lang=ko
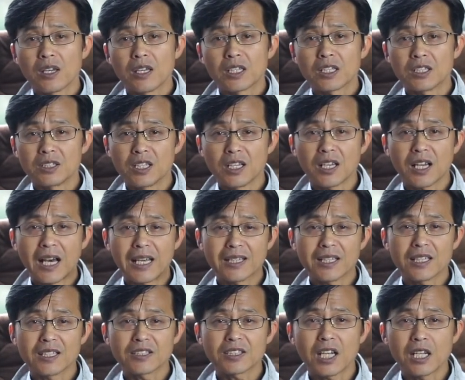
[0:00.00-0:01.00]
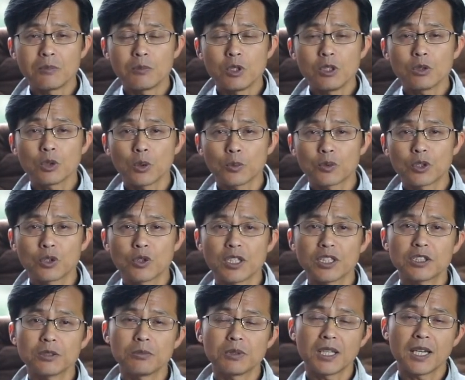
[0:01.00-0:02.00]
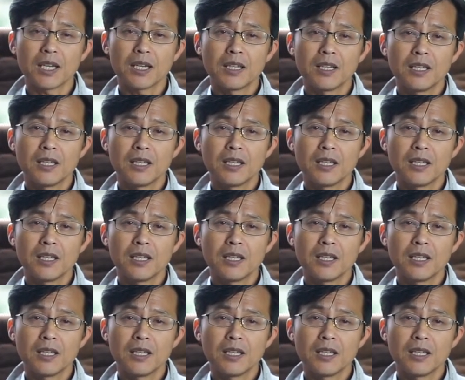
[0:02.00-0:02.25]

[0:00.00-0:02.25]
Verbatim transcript: 그들의 가난한 삶을 돕기도 했습니다.